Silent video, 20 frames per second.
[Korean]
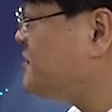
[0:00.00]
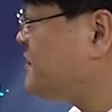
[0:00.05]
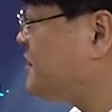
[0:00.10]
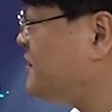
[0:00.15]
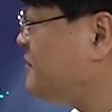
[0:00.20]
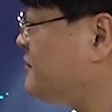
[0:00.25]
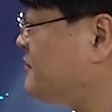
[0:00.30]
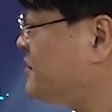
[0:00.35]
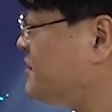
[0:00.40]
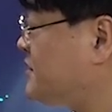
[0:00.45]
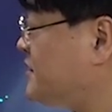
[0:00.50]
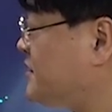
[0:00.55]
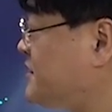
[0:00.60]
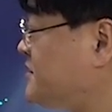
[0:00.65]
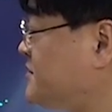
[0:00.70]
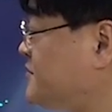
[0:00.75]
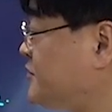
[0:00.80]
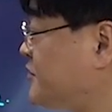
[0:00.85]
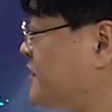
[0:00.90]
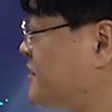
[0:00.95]
이제 어떻게
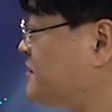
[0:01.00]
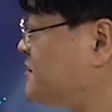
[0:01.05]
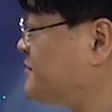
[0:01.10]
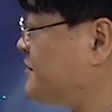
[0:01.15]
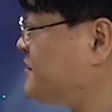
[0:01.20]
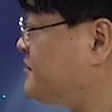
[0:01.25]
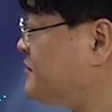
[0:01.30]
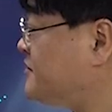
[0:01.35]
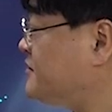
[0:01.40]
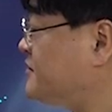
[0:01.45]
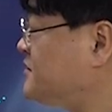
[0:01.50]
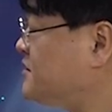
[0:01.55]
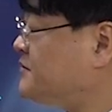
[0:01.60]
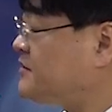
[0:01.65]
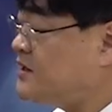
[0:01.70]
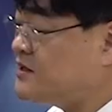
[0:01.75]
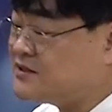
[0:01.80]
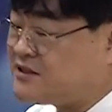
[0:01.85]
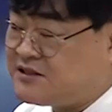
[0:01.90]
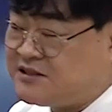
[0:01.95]
생각할지 모르겠지만 영어 시험은
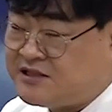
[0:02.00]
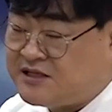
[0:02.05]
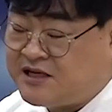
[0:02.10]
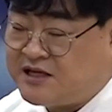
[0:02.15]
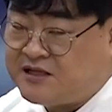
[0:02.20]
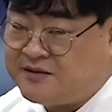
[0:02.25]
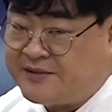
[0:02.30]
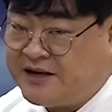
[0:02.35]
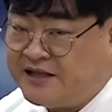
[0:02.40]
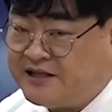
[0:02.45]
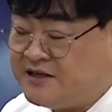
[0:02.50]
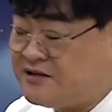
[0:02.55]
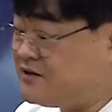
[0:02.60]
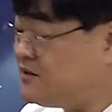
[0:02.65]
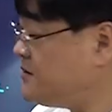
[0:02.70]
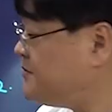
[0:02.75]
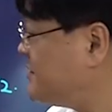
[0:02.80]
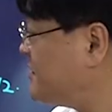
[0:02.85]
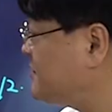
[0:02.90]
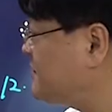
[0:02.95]
항상 시간이 많이
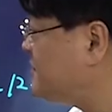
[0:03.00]
걸립니다.